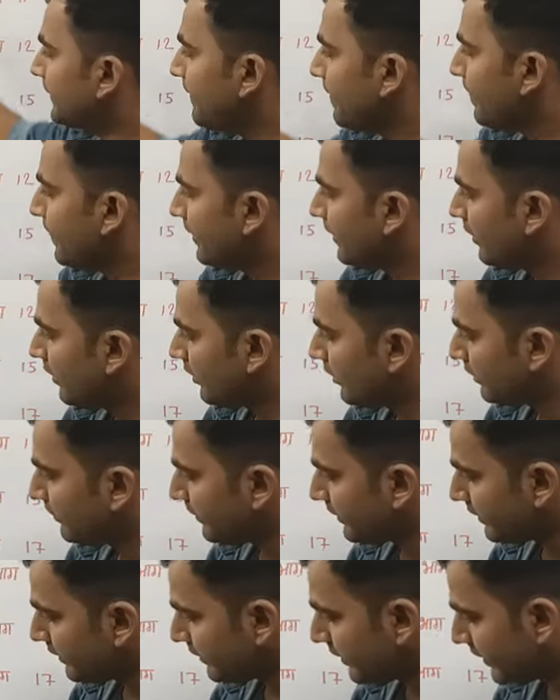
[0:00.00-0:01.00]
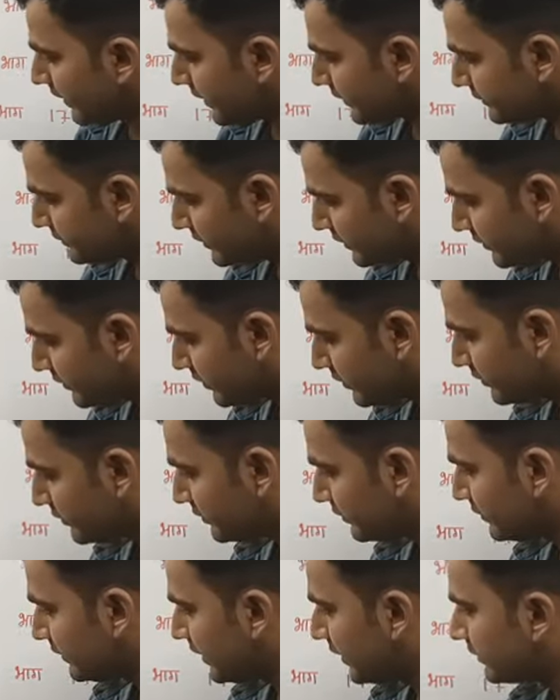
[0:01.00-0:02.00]
के लगभग आठ से
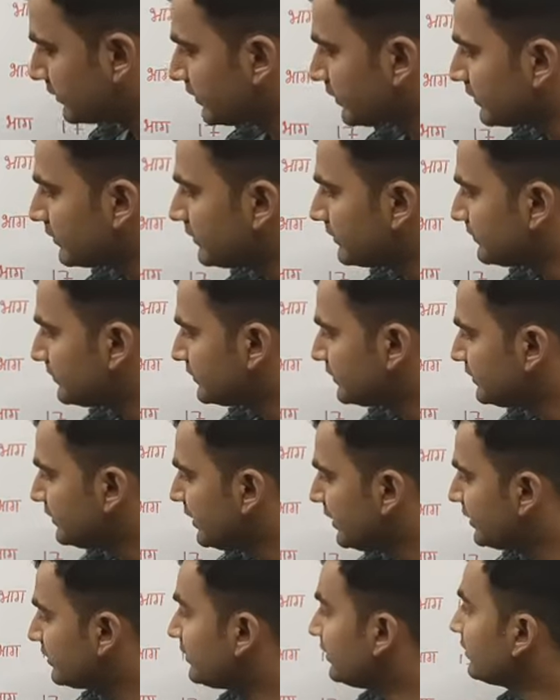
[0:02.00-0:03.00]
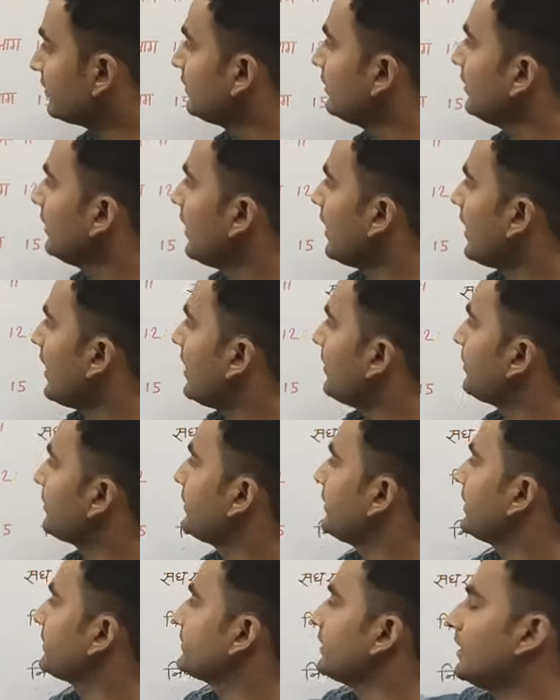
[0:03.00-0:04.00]
दस यहाँ तक छः तक
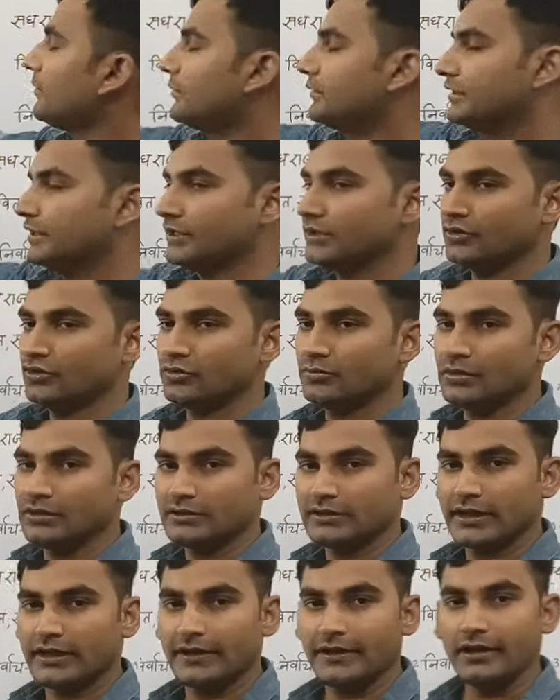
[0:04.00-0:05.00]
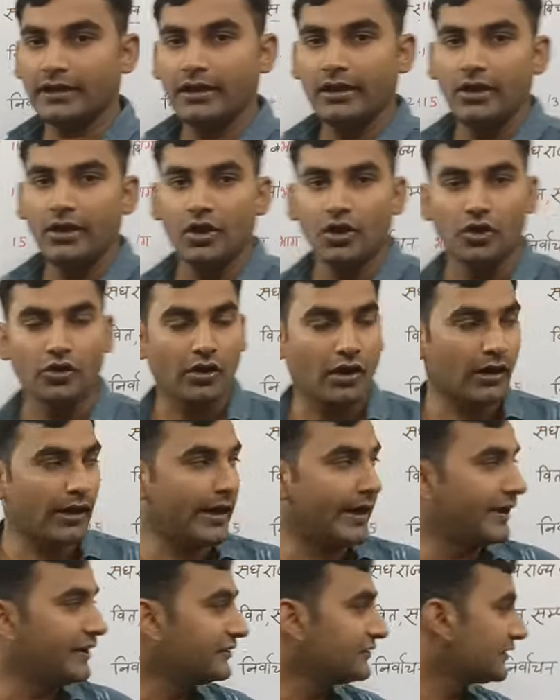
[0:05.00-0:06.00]
आपके एग्जाम में देखने को मिलता है और
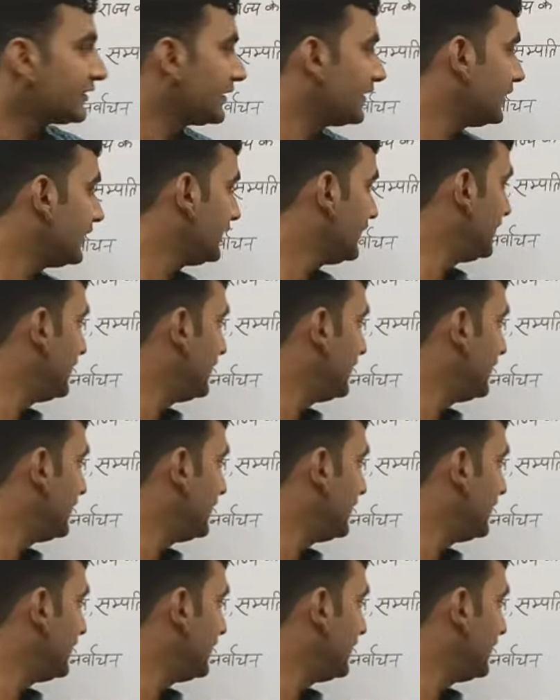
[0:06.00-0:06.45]
लास्ट के